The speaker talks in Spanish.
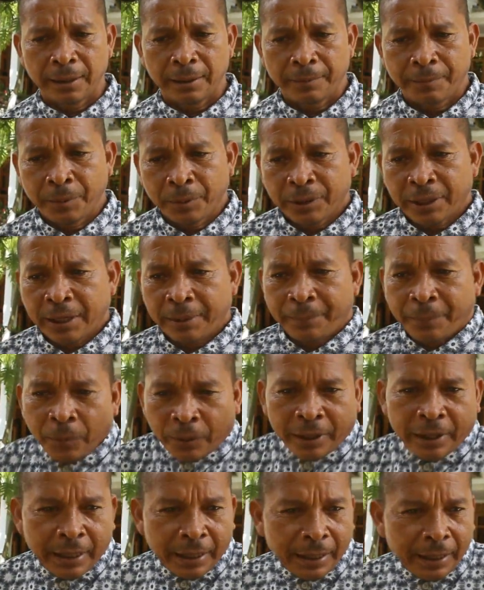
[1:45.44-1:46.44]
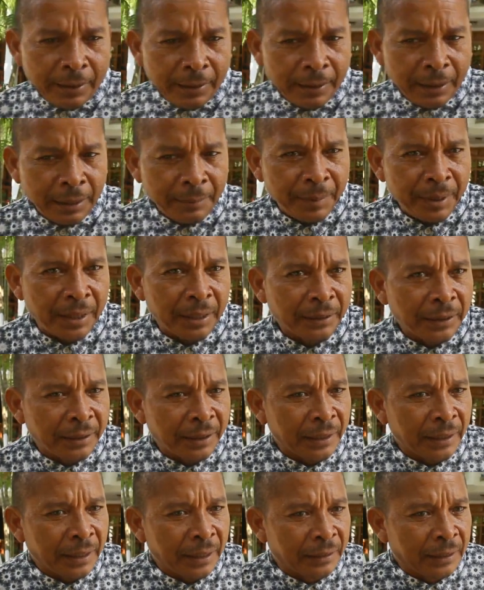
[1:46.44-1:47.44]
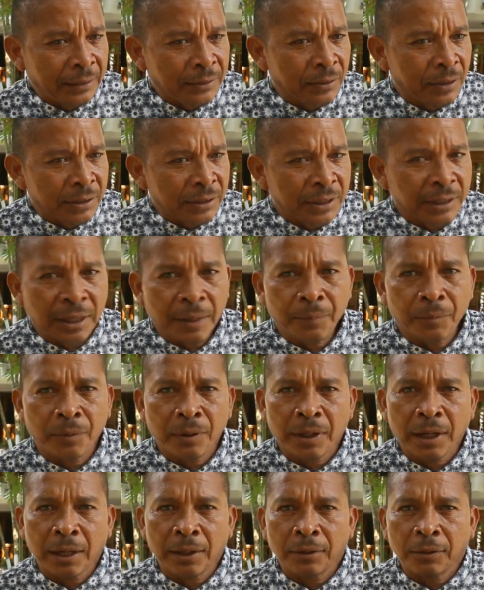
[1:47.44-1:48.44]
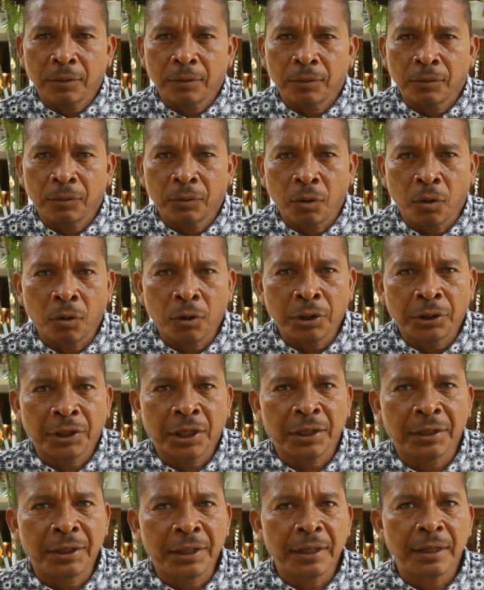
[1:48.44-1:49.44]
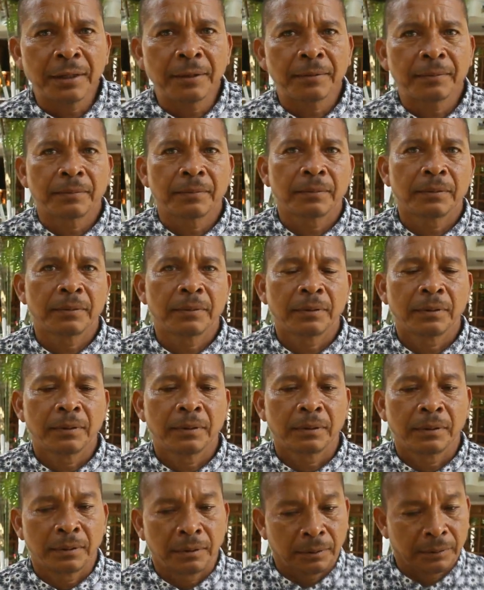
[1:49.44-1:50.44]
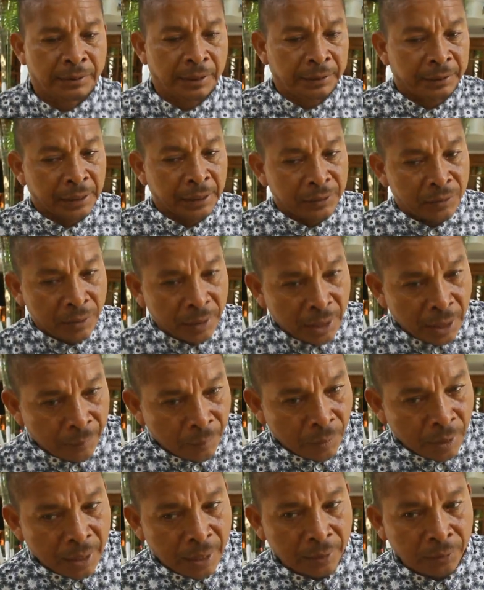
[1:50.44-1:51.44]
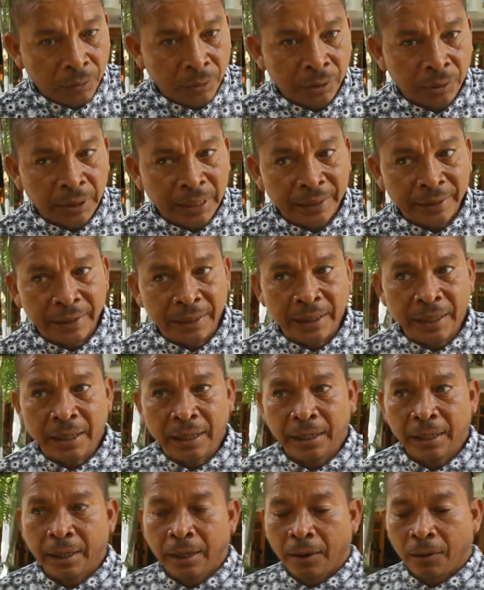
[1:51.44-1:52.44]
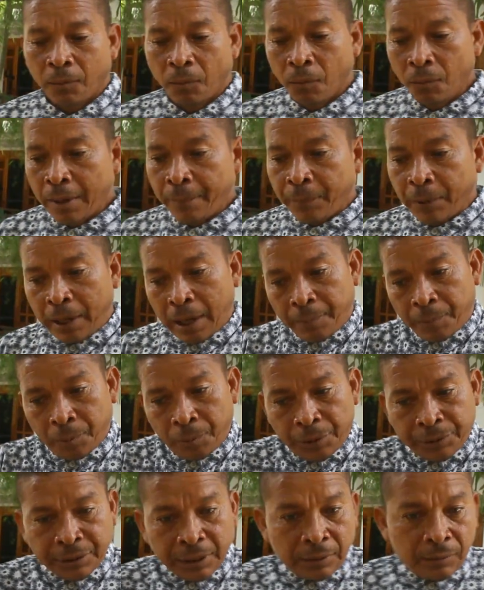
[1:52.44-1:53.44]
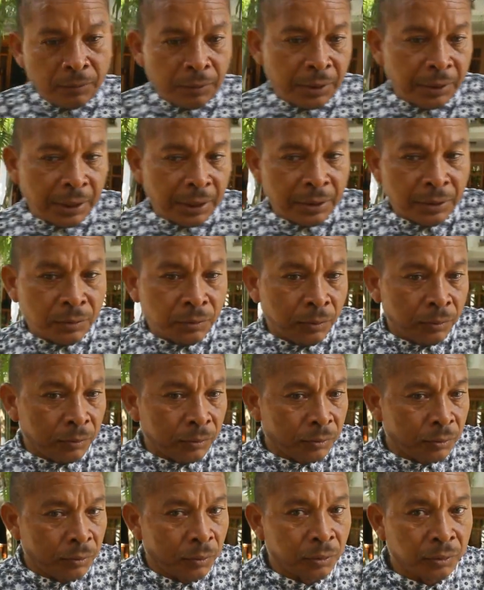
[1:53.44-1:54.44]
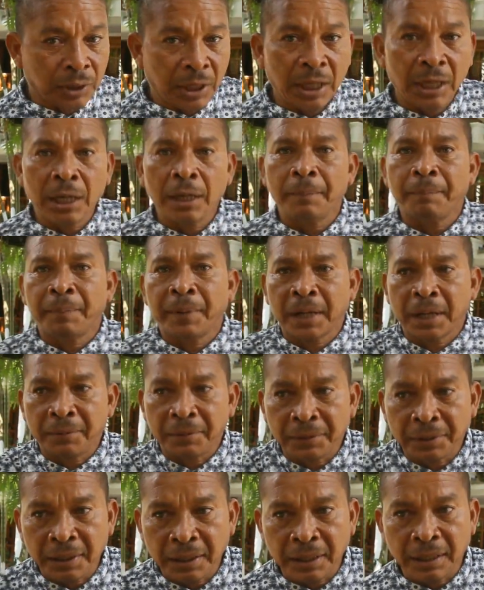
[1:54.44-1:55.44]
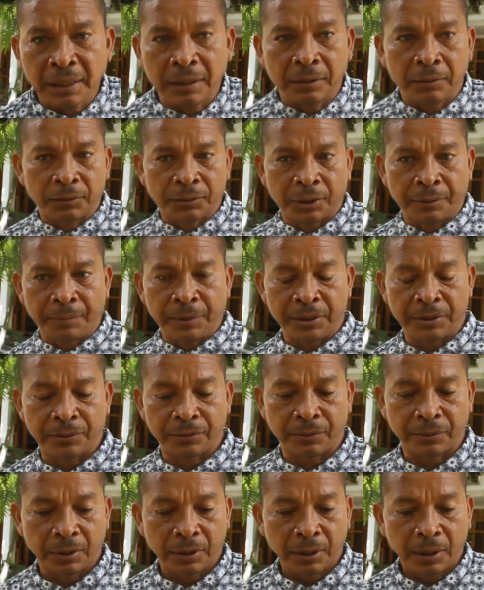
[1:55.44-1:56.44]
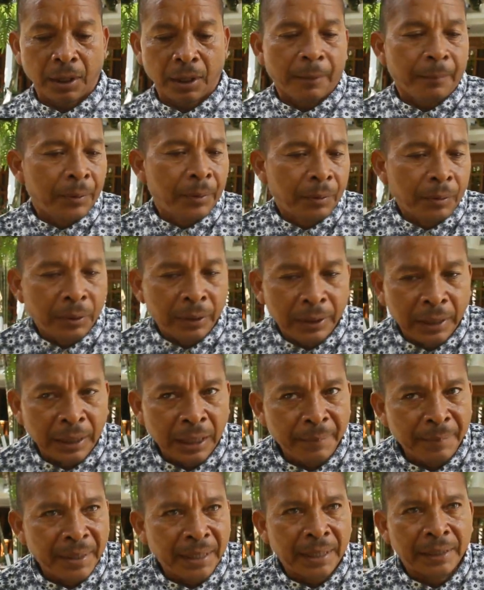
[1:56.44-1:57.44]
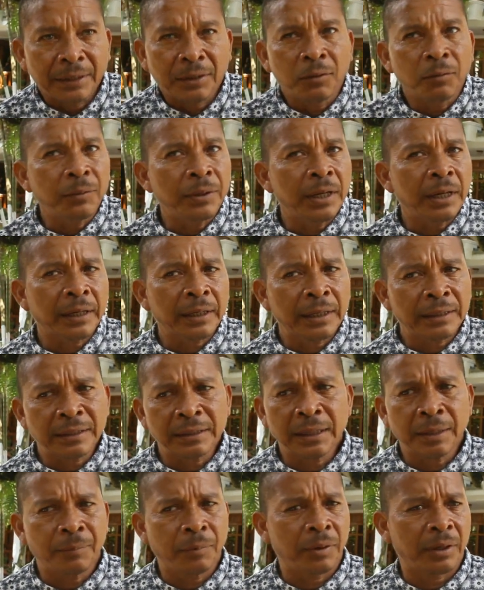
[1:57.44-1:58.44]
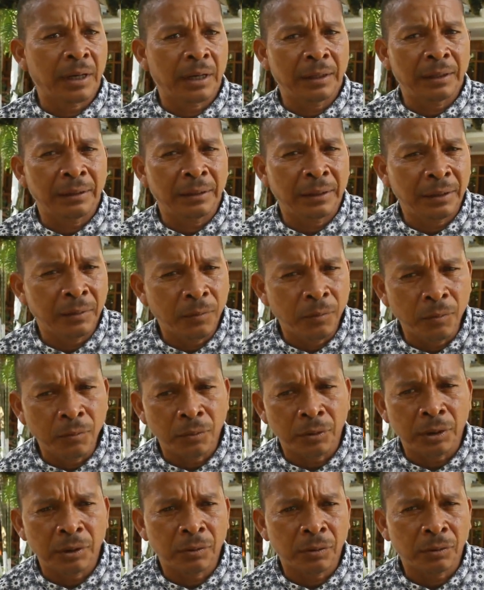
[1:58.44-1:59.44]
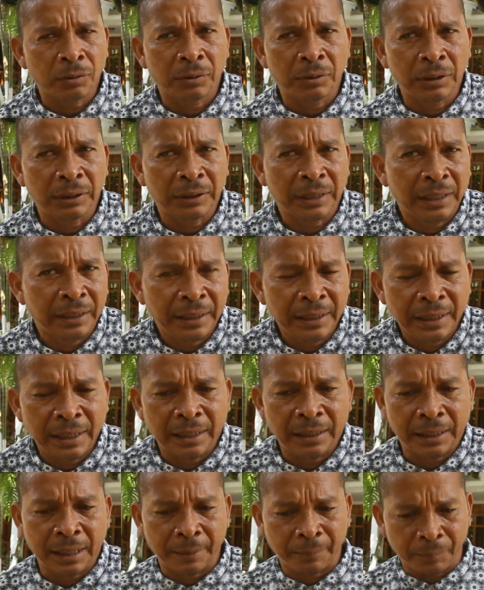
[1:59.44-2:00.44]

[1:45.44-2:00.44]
Porque, porque el migrante tiene que estacionarse en Capuganá dos y tres días se estacionan en Capucaná dos y tres días. Una, pues aprovechan los que tienen sus hoteles para venderle los servicios. Pero el, emigrante no viene a quedarse en Capucaná ni uno, ni dos, ni tres días.